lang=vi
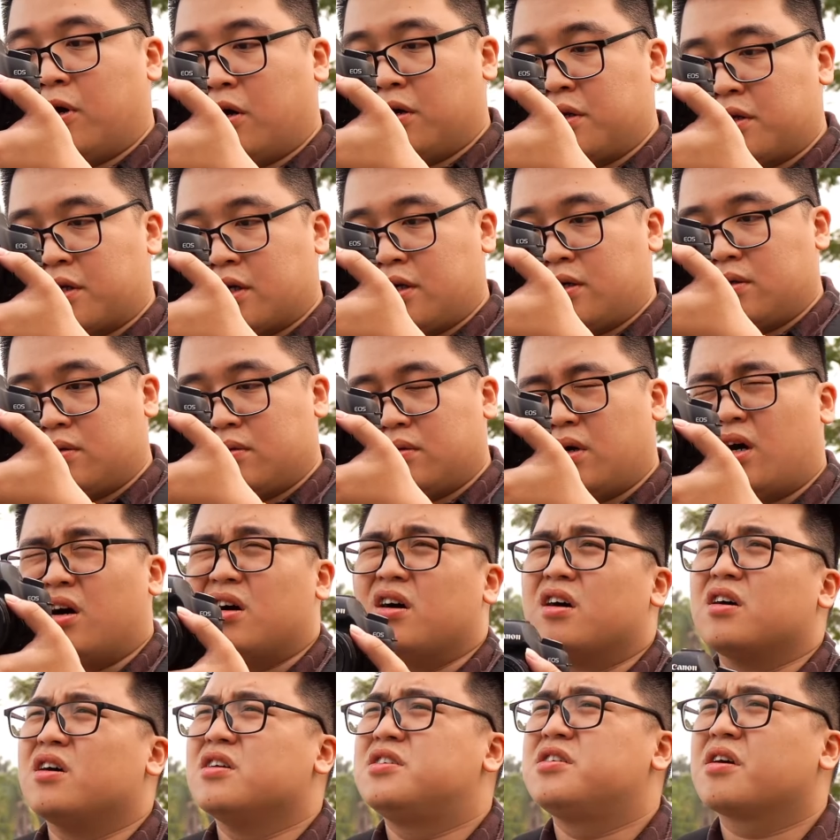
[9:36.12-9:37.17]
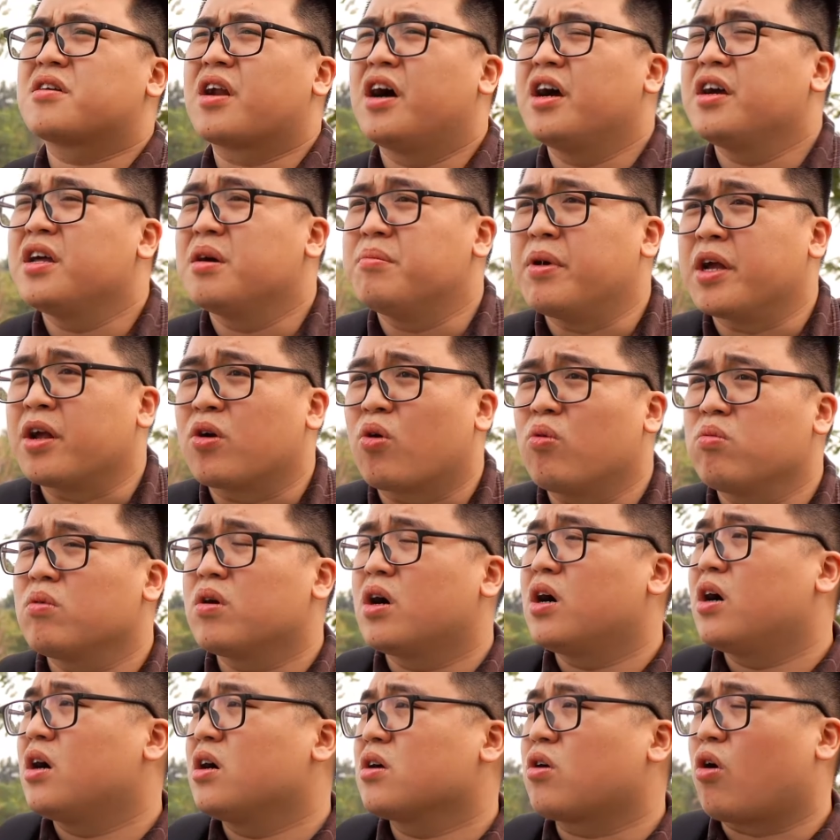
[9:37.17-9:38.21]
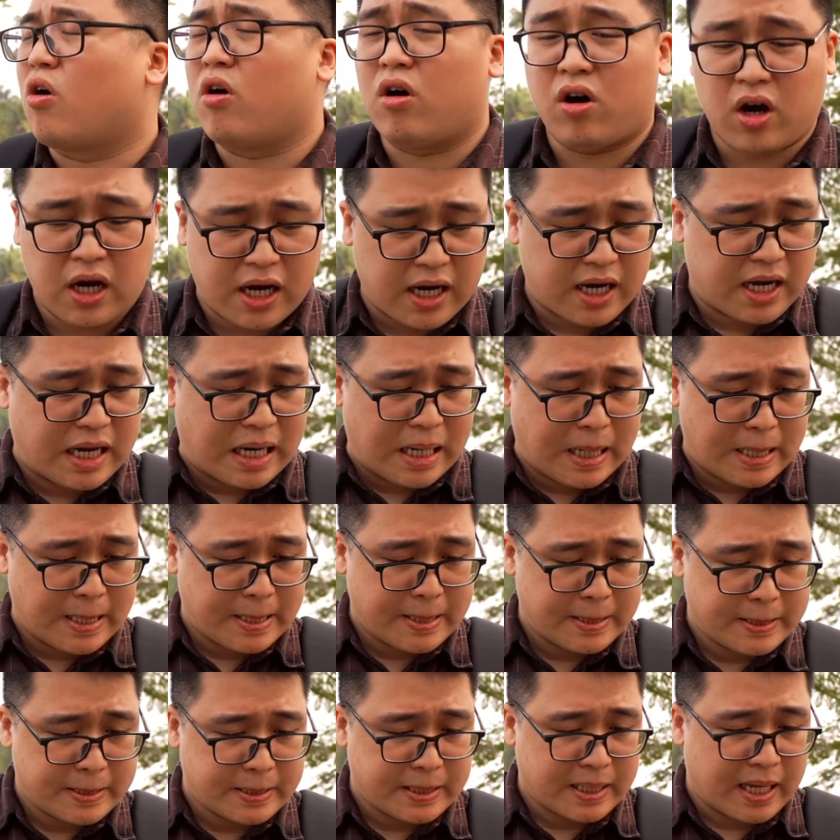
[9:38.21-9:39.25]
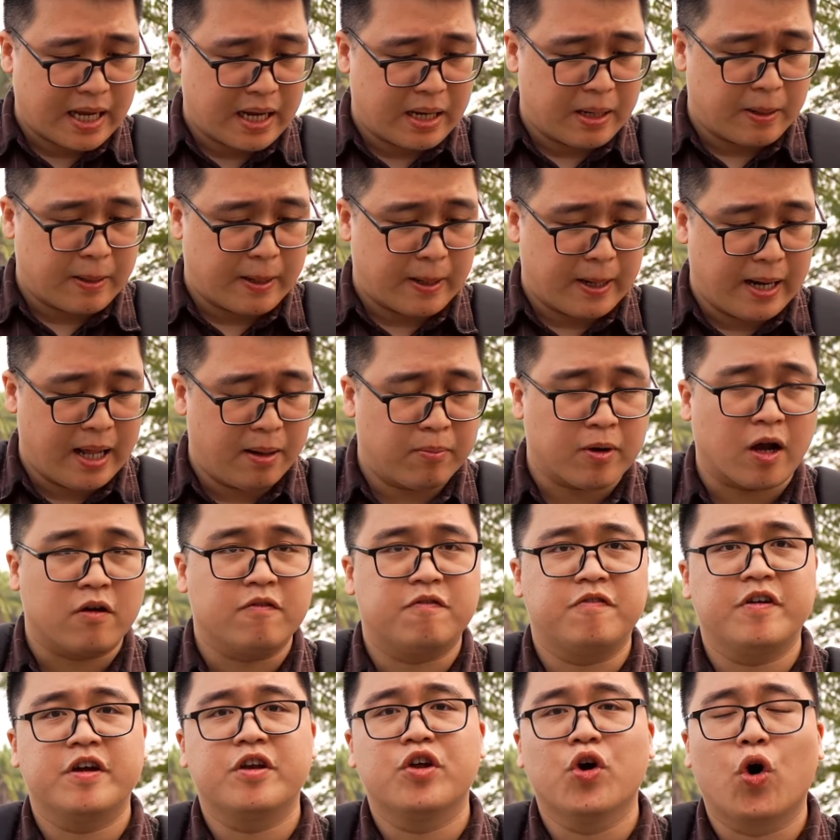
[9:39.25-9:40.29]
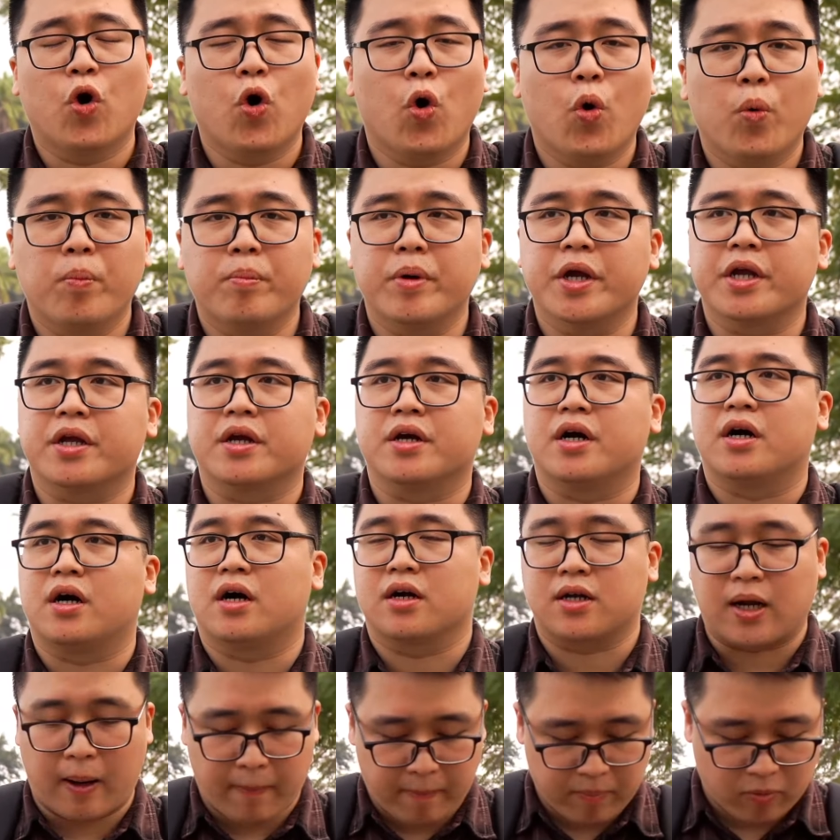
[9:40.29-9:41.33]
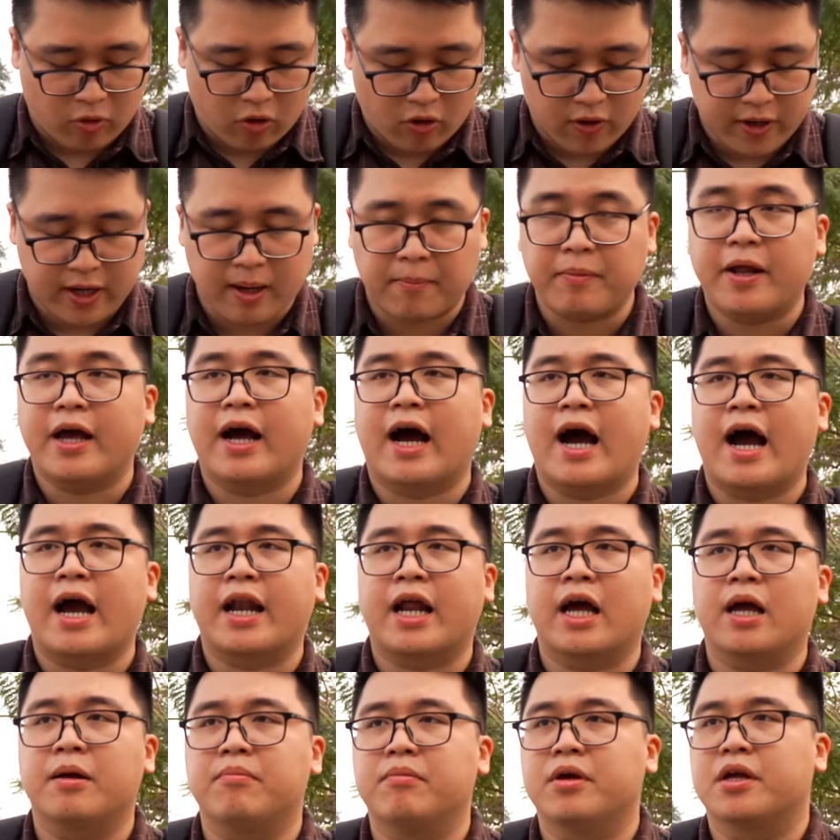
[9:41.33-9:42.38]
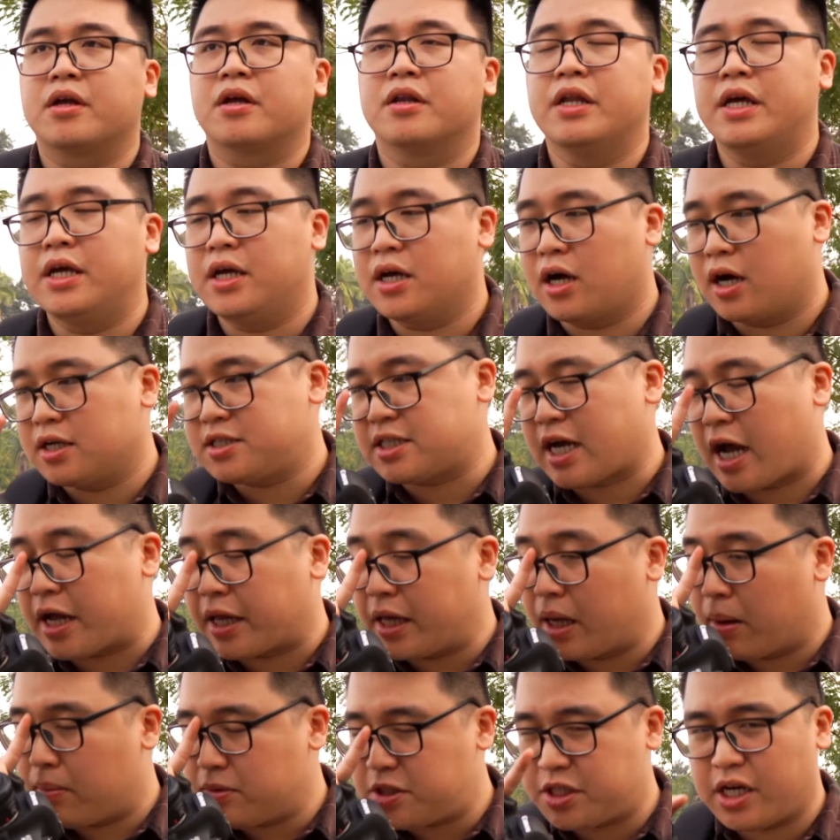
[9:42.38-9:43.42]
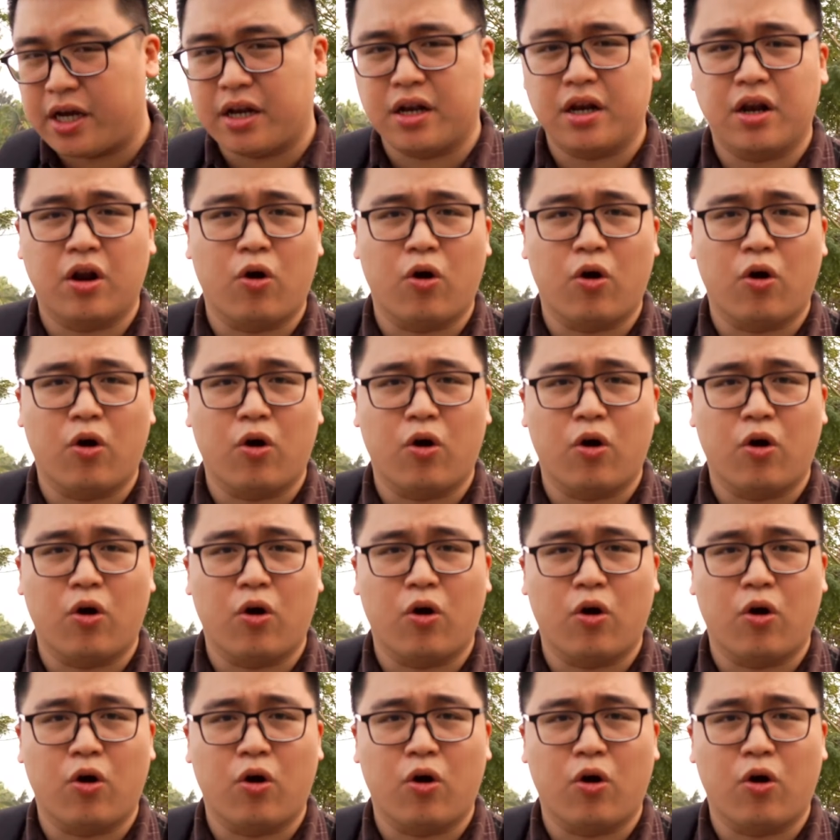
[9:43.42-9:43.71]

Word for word: hơn cơ Giờ, Trước đây thì mình cũng ờ, có à, lên một cái video mình ờ, cầm con 5D2 này mình đi ờ, trải nghiệm trên